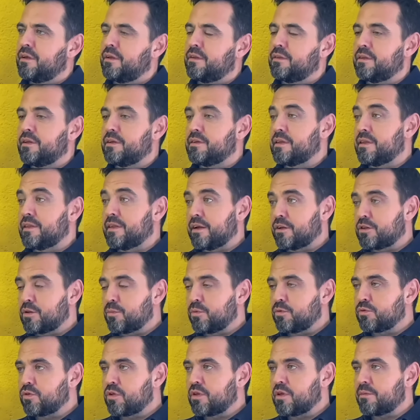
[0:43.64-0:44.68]
Desde cierto
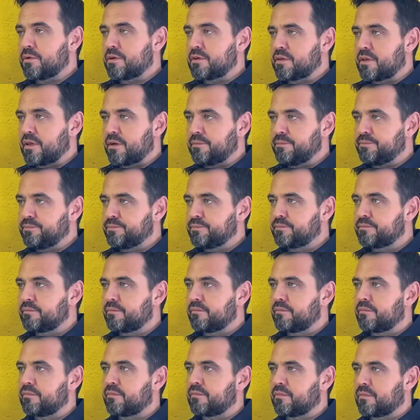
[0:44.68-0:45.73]
punto de vista,
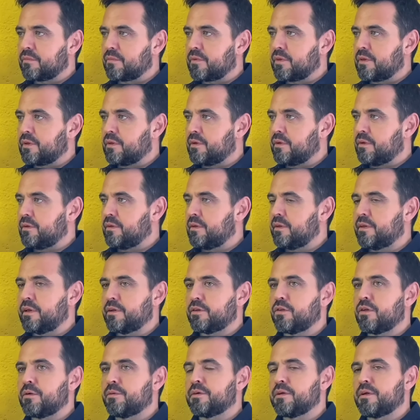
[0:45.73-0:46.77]
desde
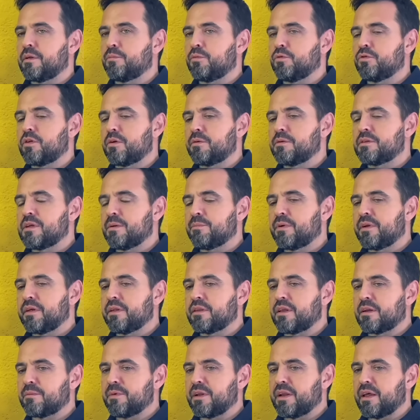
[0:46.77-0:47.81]
cierto el punto de vista
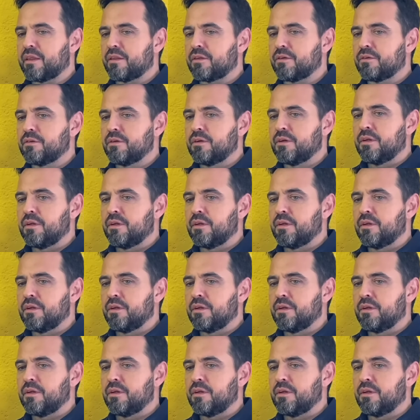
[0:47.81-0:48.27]
predeterminado.